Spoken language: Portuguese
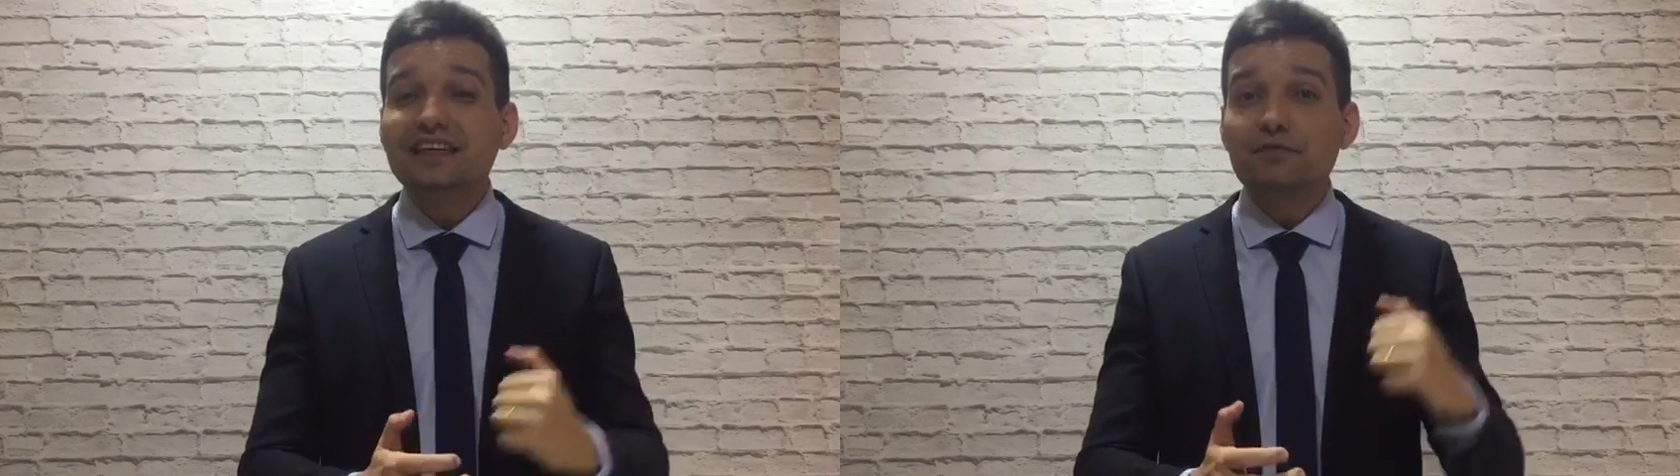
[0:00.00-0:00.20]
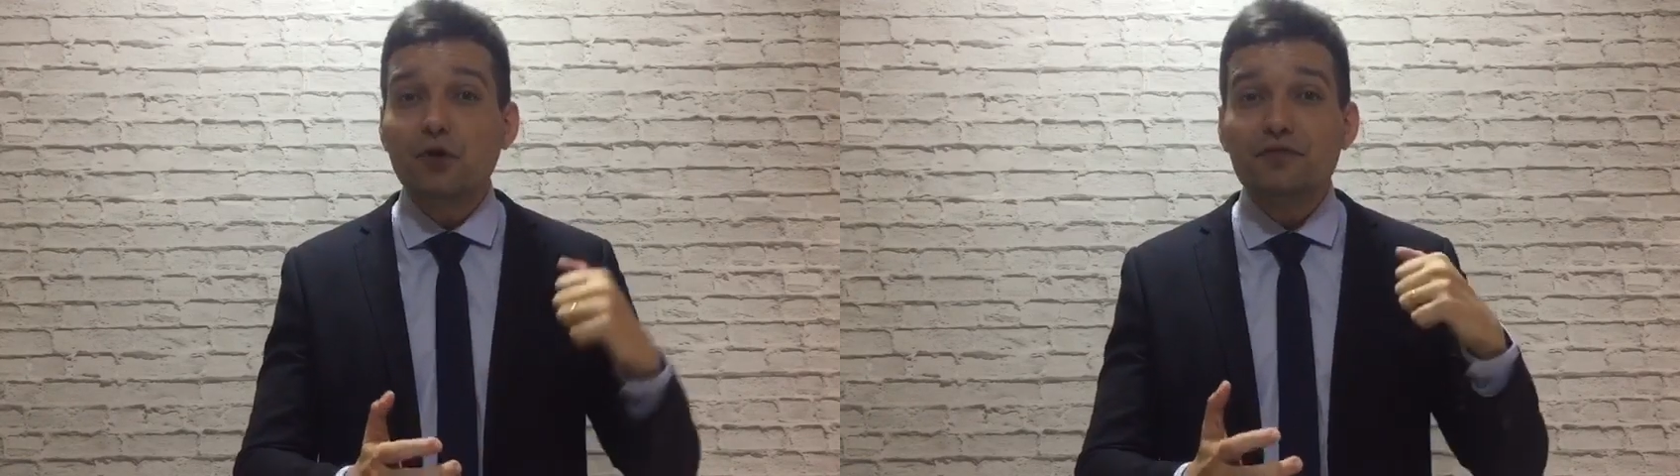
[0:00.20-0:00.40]

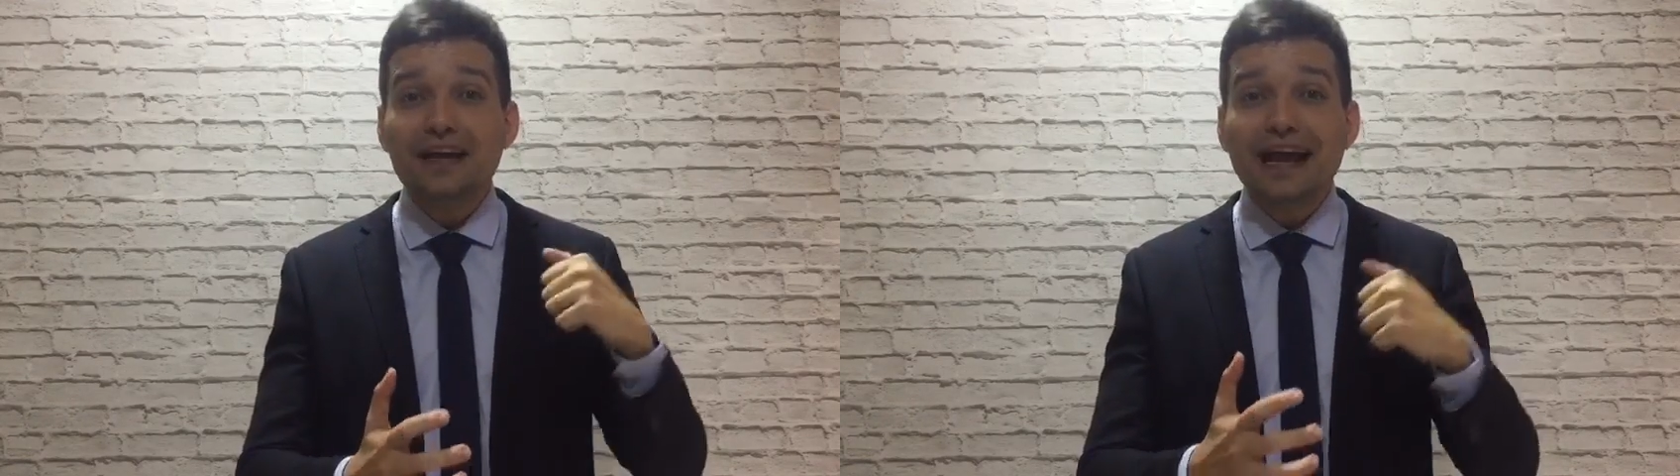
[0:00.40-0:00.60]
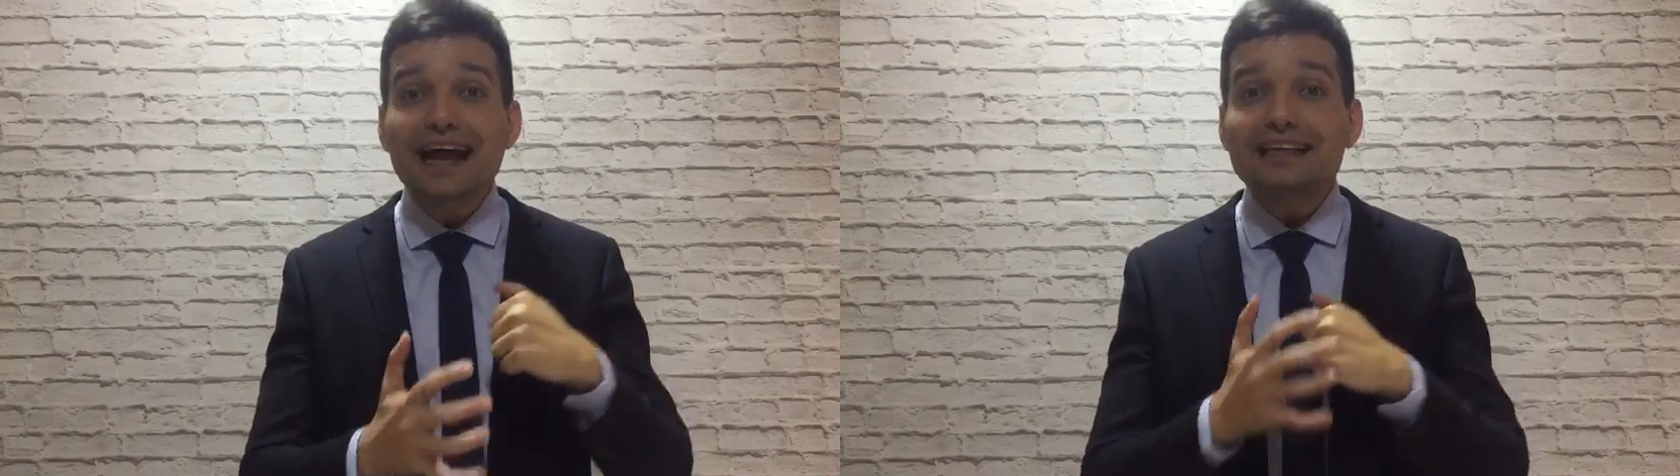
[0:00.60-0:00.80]

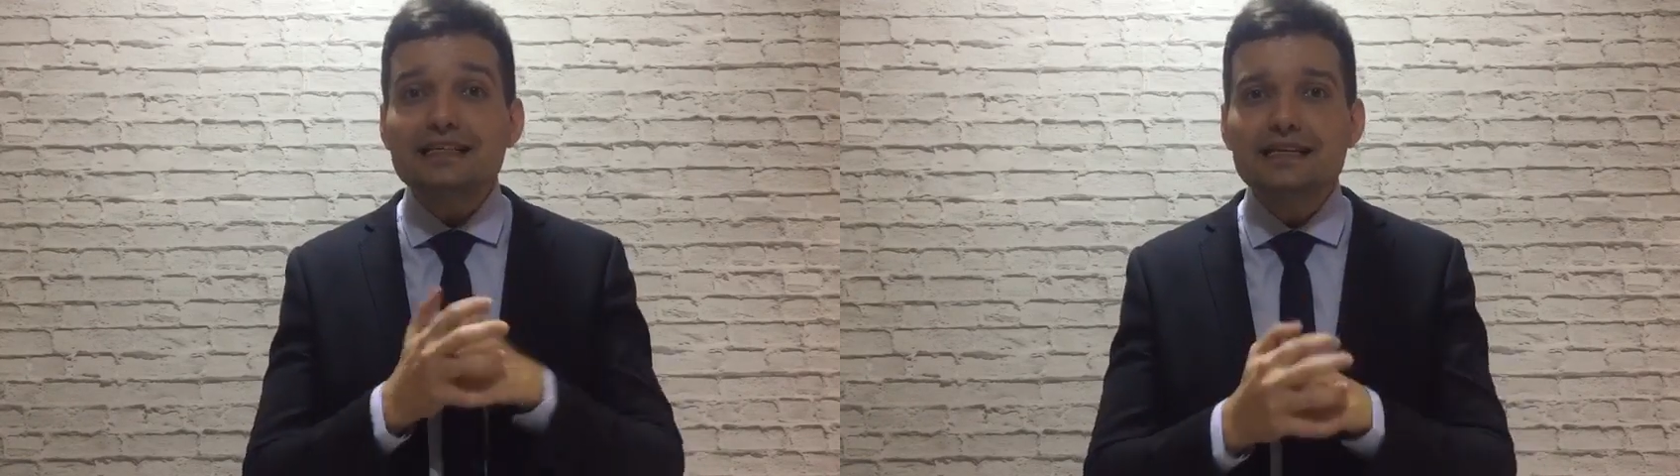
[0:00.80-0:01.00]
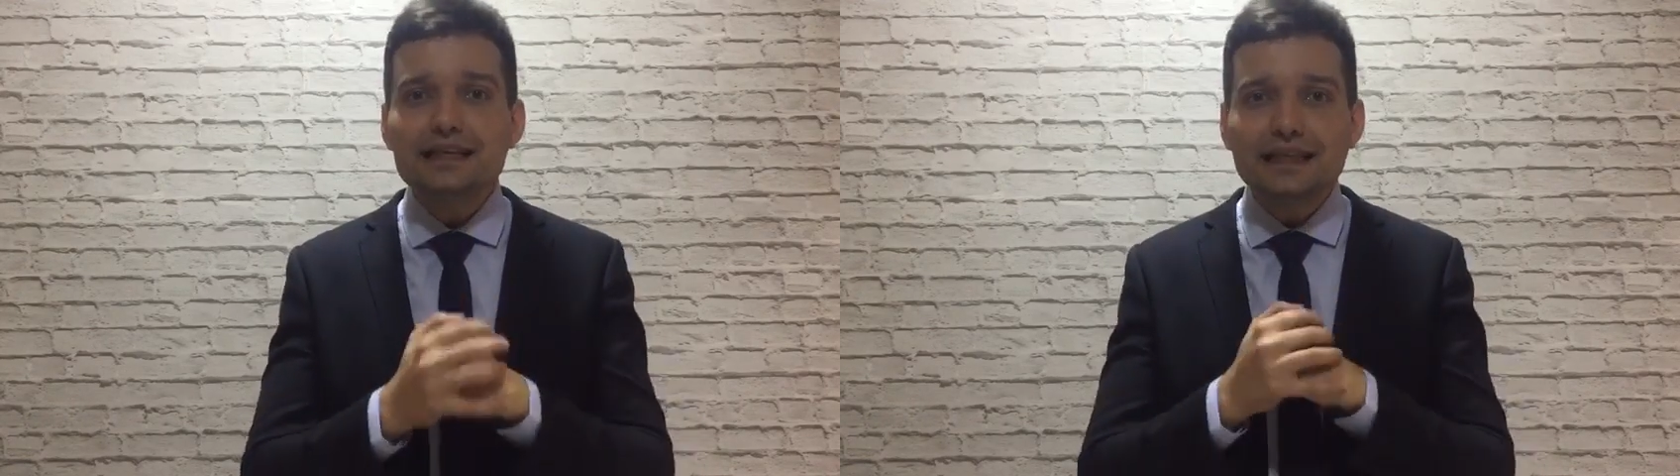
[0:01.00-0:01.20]
devolve cada
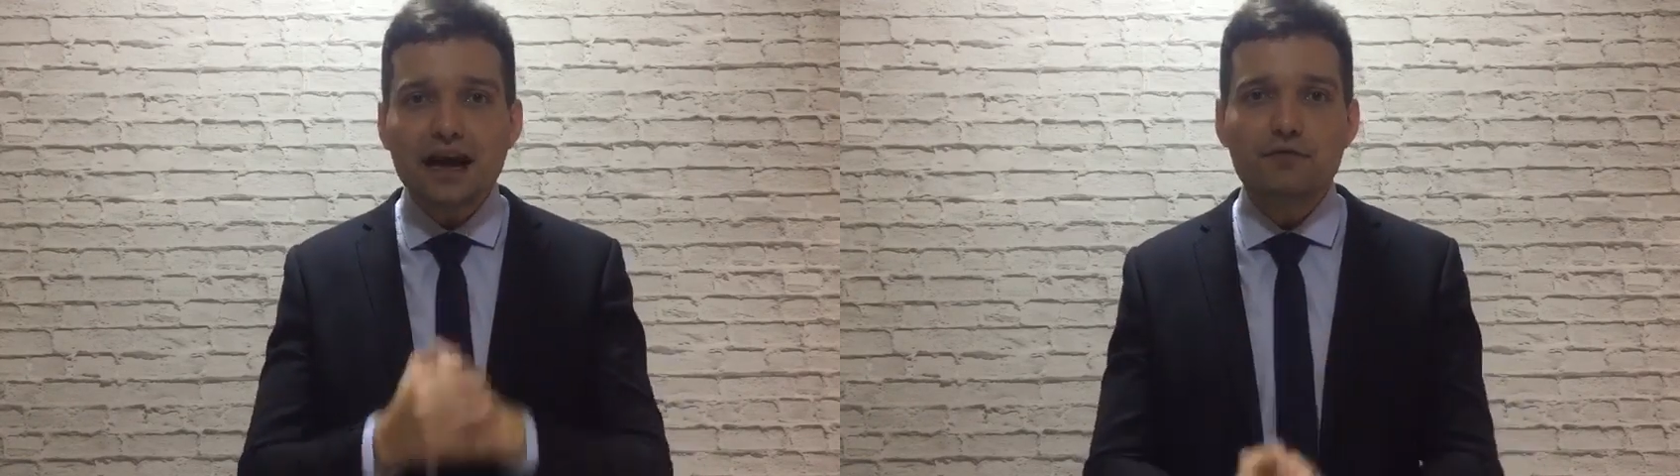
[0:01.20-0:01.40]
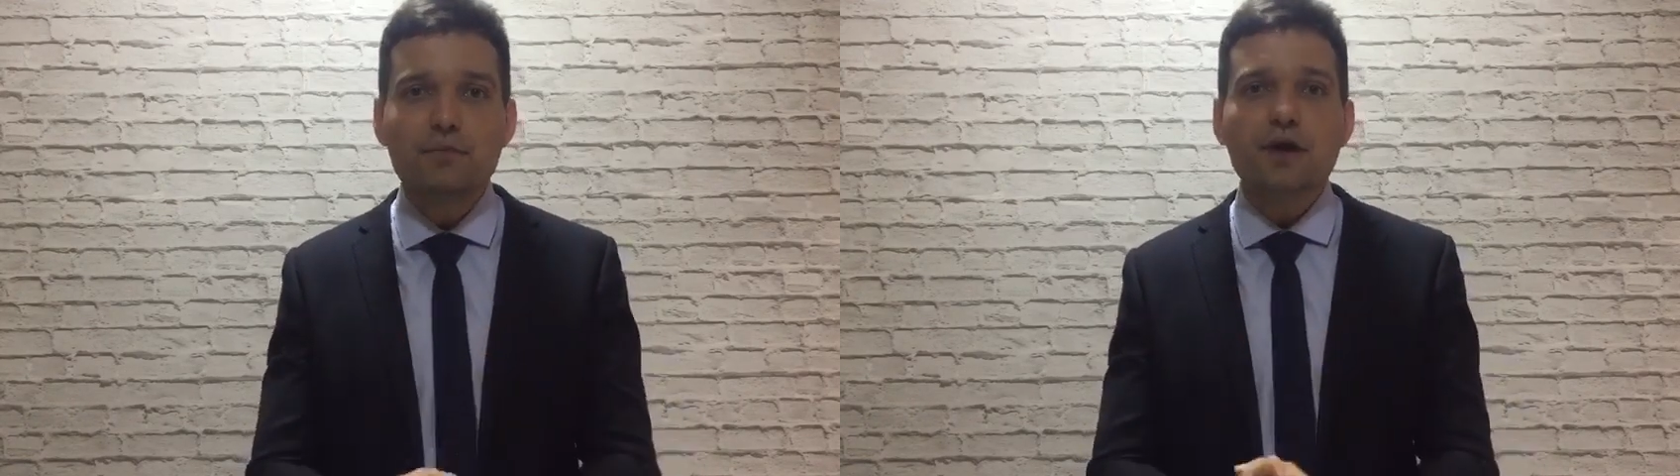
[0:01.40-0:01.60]

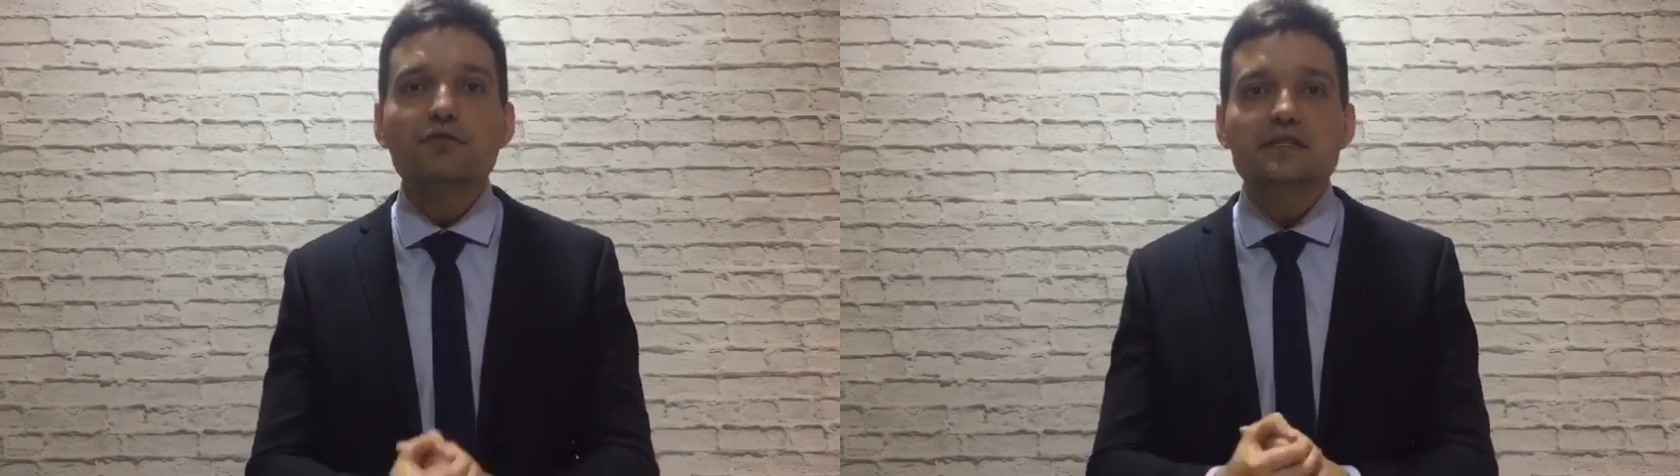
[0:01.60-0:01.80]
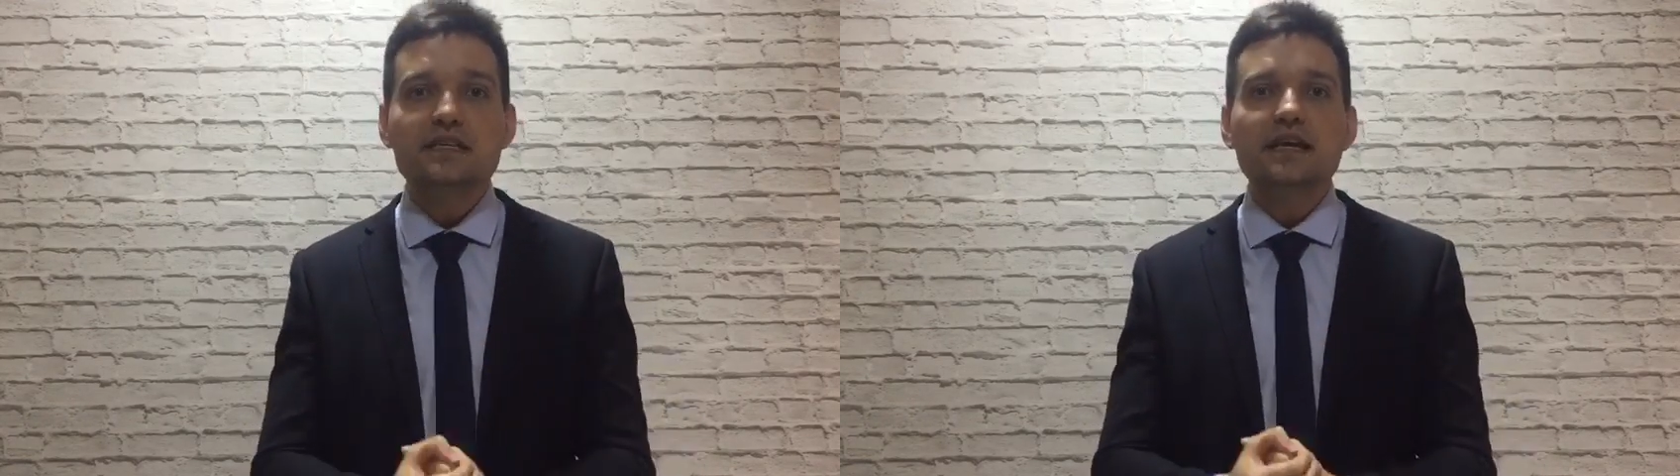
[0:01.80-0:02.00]
centavo para
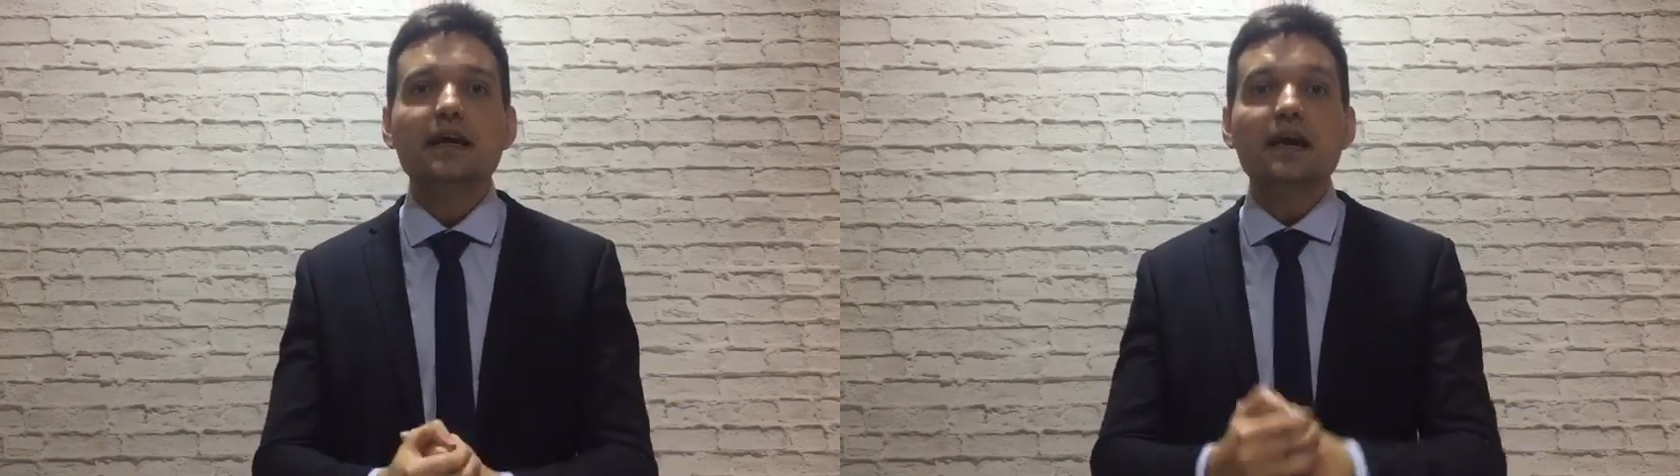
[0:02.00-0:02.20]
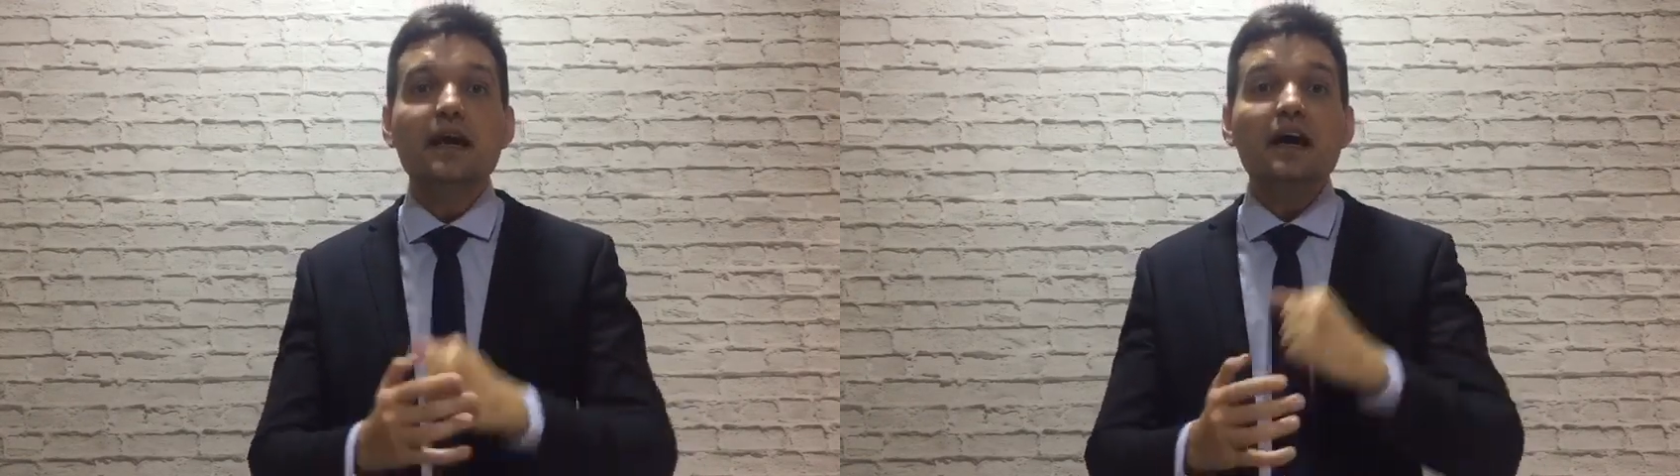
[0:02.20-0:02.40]
você.